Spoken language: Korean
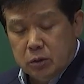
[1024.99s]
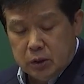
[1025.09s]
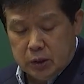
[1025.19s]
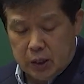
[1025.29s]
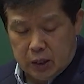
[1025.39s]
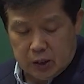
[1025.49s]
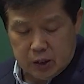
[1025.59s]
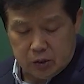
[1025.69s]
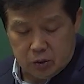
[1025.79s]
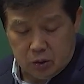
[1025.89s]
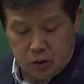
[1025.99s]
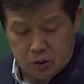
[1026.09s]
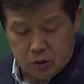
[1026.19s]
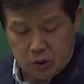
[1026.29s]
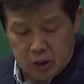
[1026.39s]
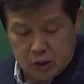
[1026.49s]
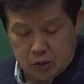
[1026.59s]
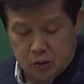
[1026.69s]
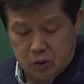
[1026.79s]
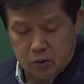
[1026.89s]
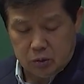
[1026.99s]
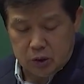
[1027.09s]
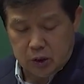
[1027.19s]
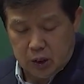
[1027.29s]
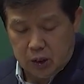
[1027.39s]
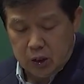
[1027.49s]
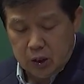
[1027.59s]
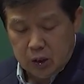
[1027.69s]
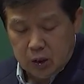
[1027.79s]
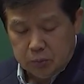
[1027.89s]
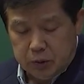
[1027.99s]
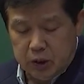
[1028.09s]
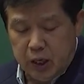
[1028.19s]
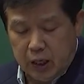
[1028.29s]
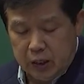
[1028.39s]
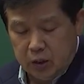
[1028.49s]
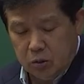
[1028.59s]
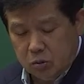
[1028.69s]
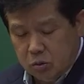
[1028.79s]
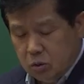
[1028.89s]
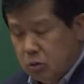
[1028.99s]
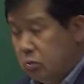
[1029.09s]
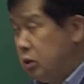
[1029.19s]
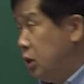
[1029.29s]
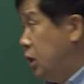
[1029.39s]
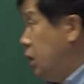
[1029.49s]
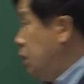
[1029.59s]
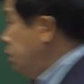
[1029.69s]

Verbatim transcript: 자, 그래서 여기에서 우리가 비례 관계로서 우리가